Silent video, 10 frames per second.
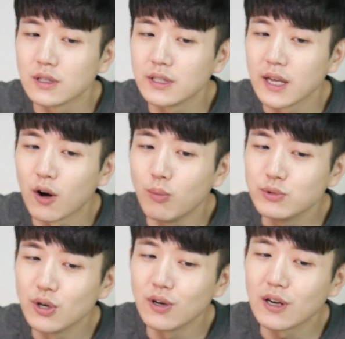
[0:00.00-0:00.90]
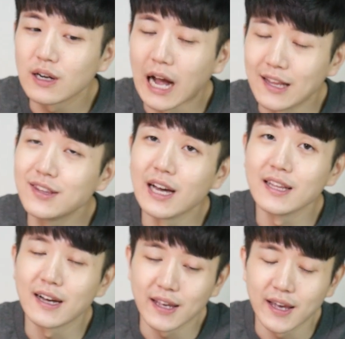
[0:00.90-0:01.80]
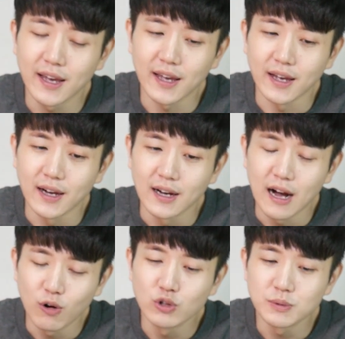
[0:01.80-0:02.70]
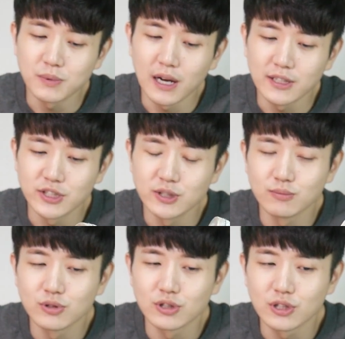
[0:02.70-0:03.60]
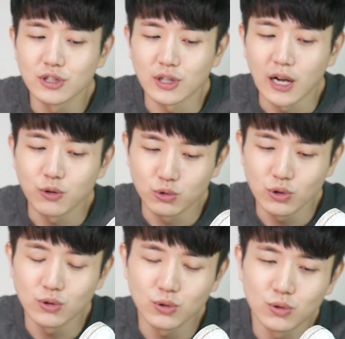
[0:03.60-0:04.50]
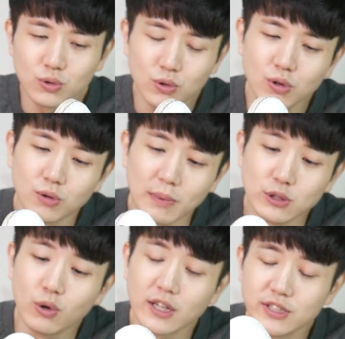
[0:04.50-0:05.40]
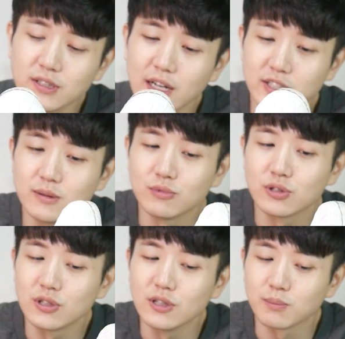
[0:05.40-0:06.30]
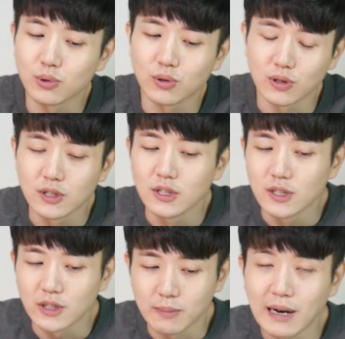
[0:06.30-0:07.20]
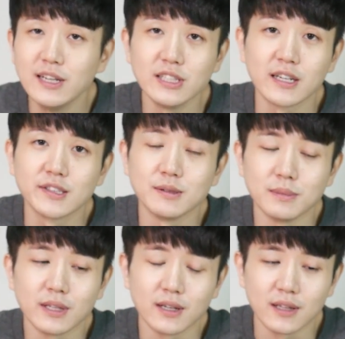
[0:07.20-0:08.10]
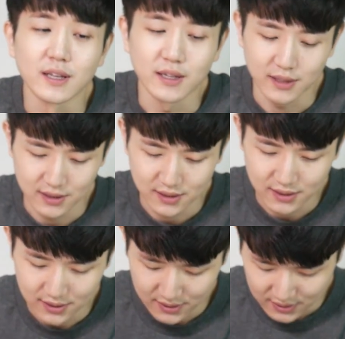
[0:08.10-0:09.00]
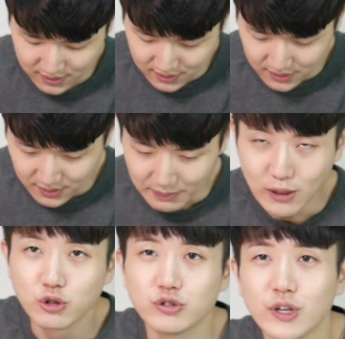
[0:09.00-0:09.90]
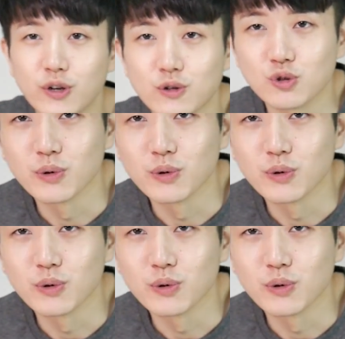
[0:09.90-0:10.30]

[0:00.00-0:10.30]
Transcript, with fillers: 그냥 엄청 간단하게 하고 싶다 하시는 분들은 한 요 정도도 만족하신다 하시는 분들은 뭐 네, 말리지 않겠습니다. 네. 말려주세요. 이거